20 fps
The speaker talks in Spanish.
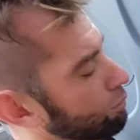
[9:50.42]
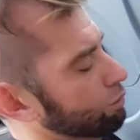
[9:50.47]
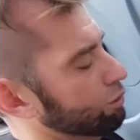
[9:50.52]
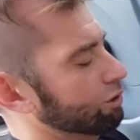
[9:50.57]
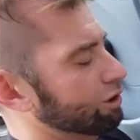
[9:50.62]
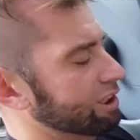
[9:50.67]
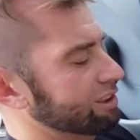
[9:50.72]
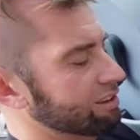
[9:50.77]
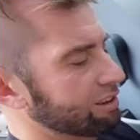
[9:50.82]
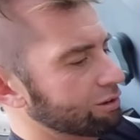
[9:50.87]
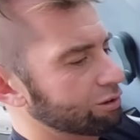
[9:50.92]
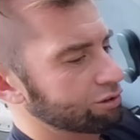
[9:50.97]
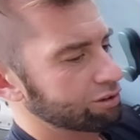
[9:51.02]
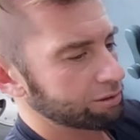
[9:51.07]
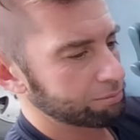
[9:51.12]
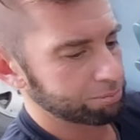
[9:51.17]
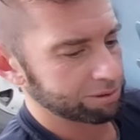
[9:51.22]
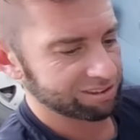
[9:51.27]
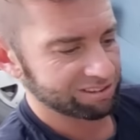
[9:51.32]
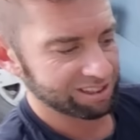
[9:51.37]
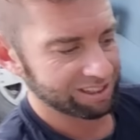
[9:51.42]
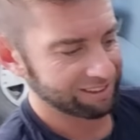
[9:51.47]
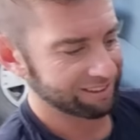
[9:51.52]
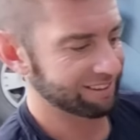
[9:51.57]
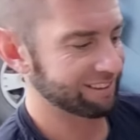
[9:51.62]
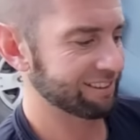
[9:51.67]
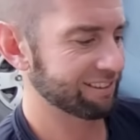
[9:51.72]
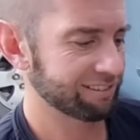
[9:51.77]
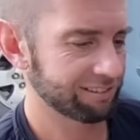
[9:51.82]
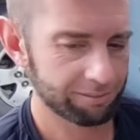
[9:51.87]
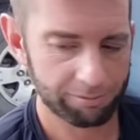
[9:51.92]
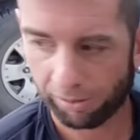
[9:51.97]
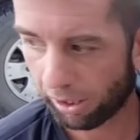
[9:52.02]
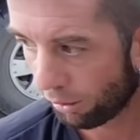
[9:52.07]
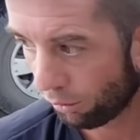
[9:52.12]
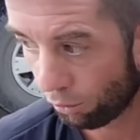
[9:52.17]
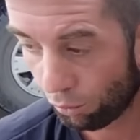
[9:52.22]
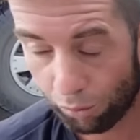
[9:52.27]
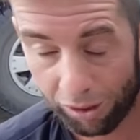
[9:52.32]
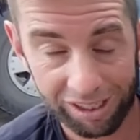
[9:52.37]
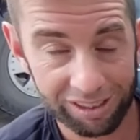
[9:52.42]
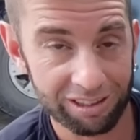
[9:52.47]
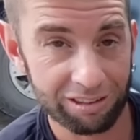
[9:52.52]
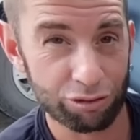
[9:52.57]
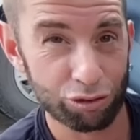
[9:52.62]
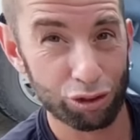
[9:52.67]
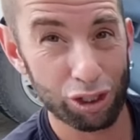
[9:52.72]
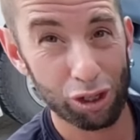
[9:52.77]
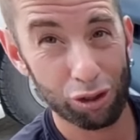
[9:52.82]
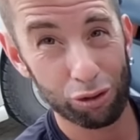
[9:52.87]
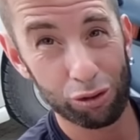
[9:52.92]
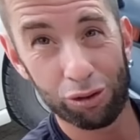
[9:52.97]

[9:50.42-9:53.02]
bueno que esas cosas pasan en un lugar estacionado